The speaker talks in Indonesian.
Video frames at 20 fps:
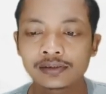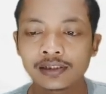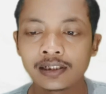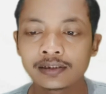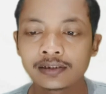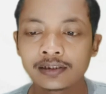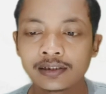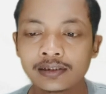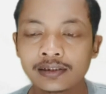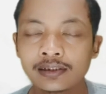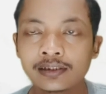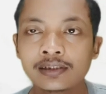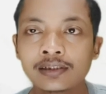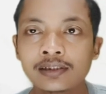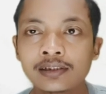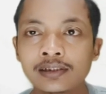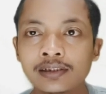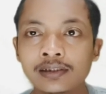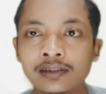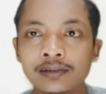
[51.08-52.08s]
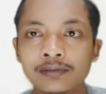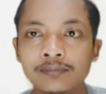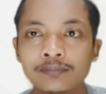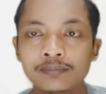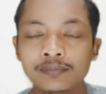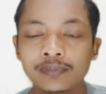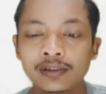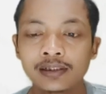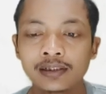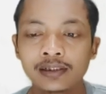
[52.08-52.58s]
ada di
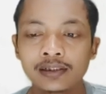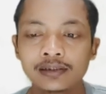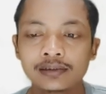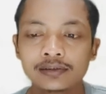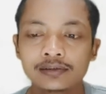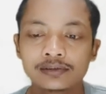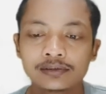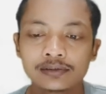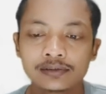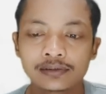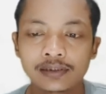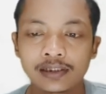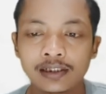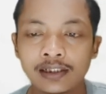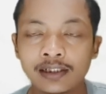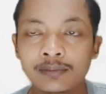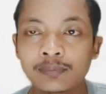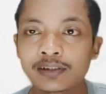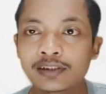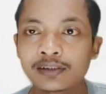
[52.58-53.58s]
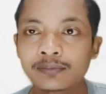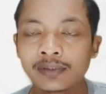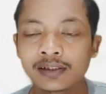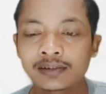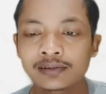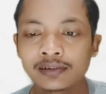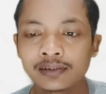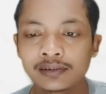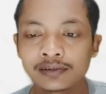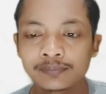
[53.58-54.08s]
milik kalian
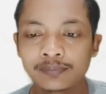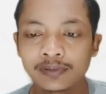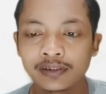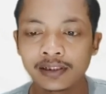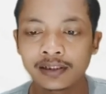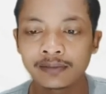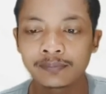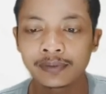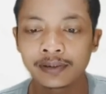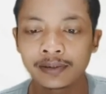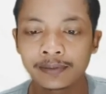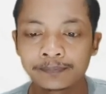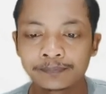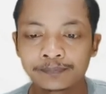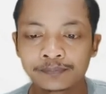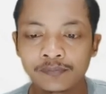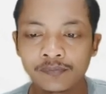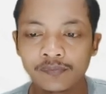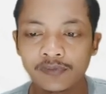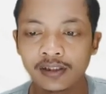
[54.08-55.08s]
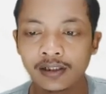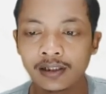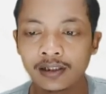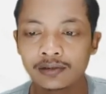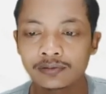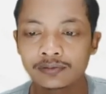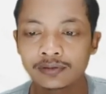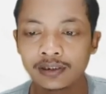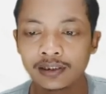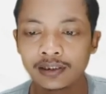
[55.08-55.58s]
masing-masing seperti apa oke
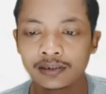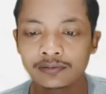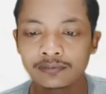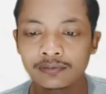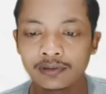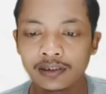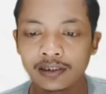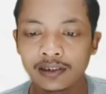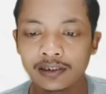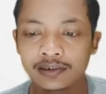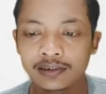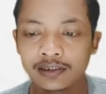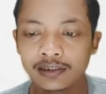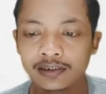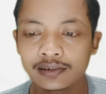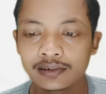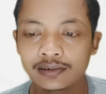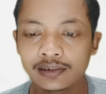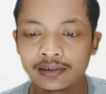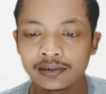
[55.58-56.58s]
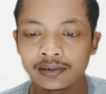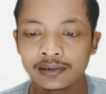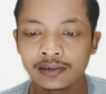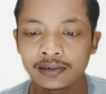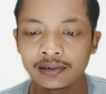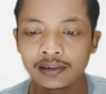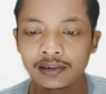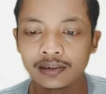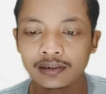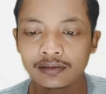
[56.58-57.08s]
kalau sudah langsung klik aja di
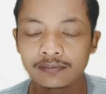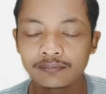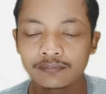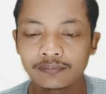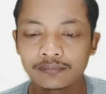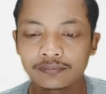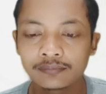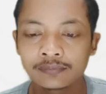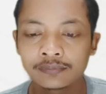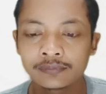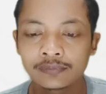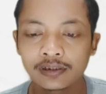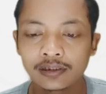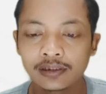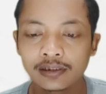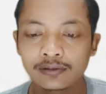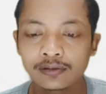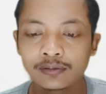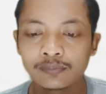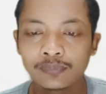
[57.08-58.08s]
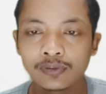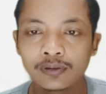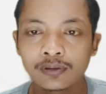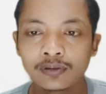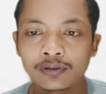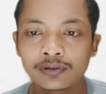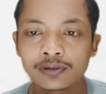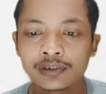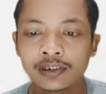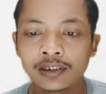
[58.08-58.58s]
sini klik tombol
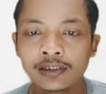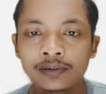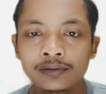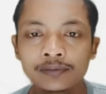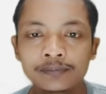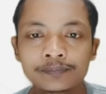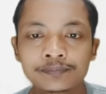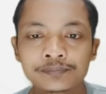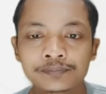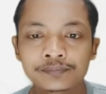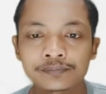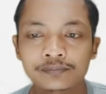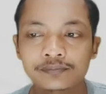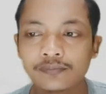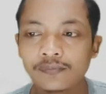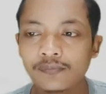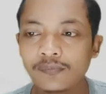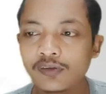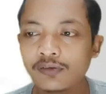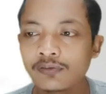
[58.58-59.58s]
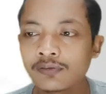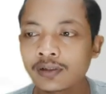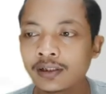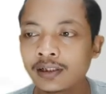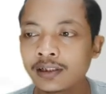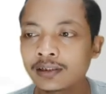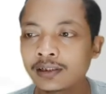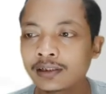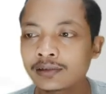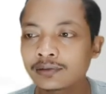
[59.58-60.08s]
login Oke
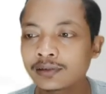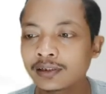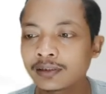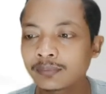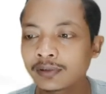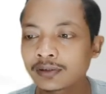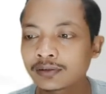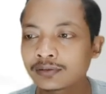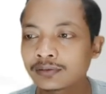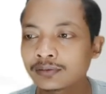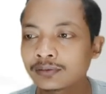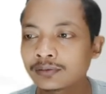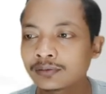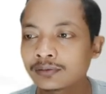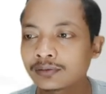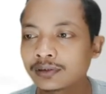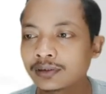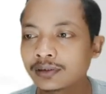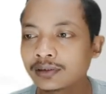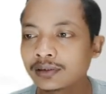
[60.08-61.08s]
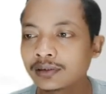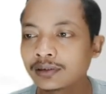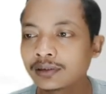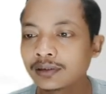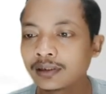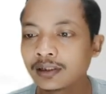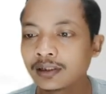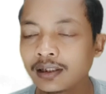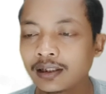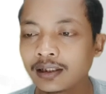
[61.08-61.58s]
kita sudah masuk di
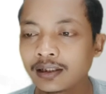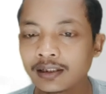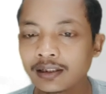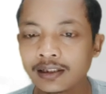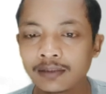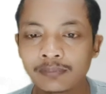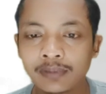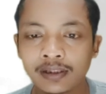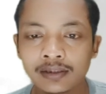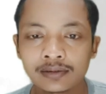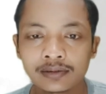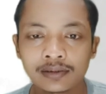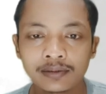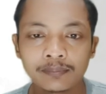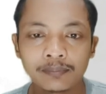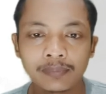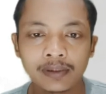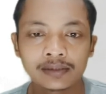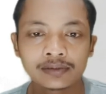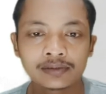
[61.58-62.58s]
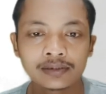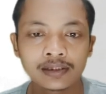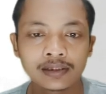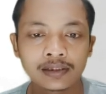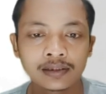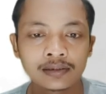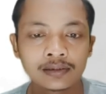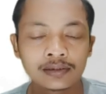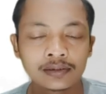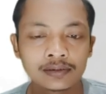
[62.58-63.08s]
halaman
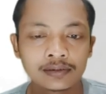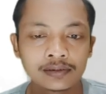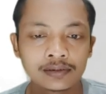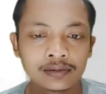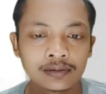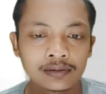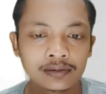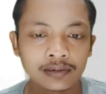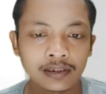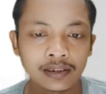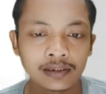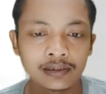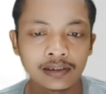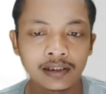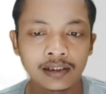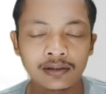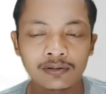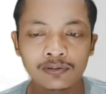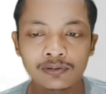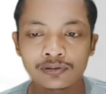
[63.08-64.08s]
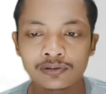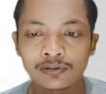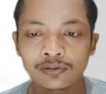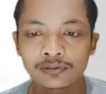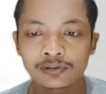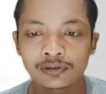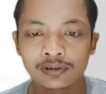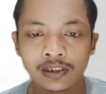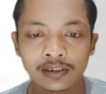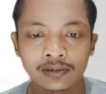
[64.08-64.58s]
depannya tenda
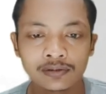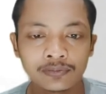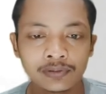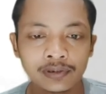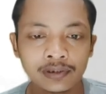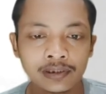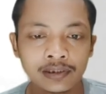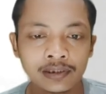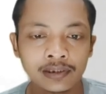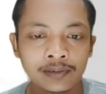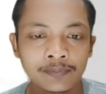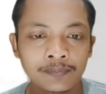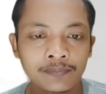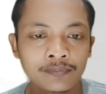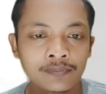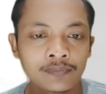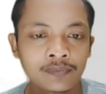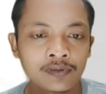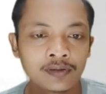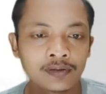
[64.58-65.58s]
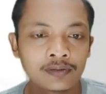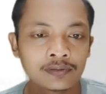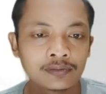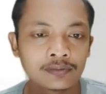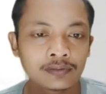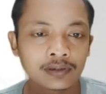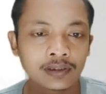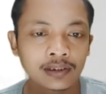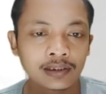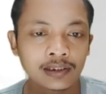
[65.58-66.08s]
01 ini
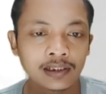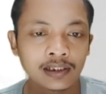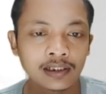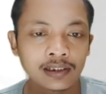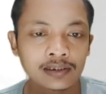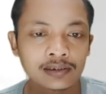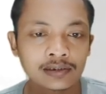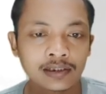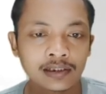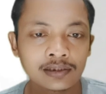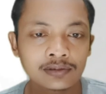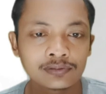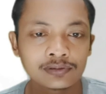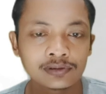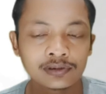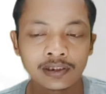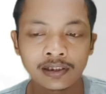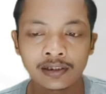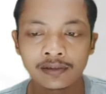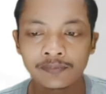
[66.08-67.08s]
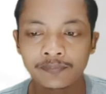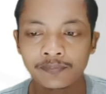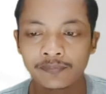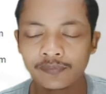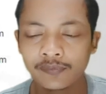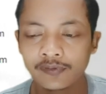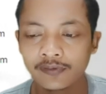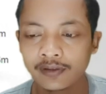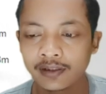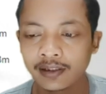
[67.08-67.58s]
Oke kita lihat statusnya
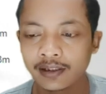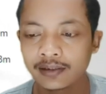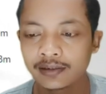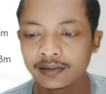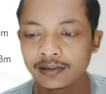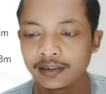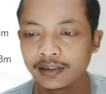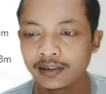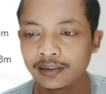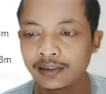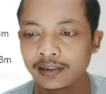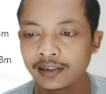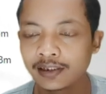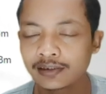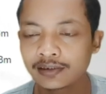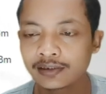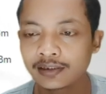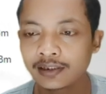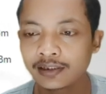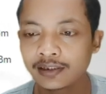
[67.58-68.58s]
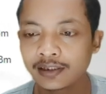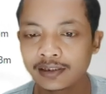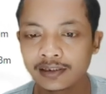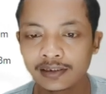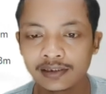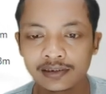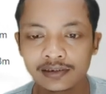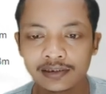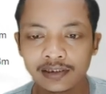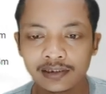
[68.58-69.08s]
Nah ini hasil
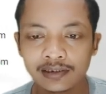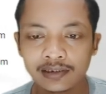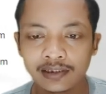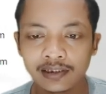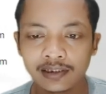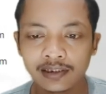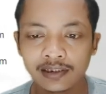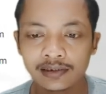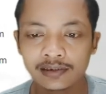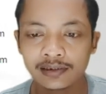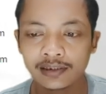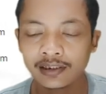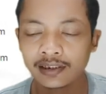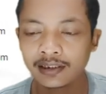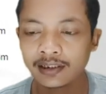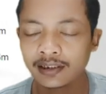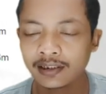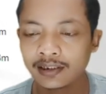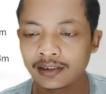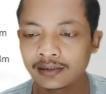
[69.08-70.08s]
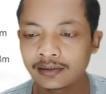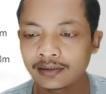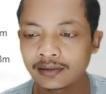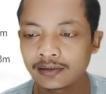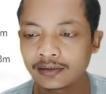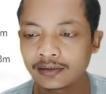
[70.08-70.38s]
dari setting yang saya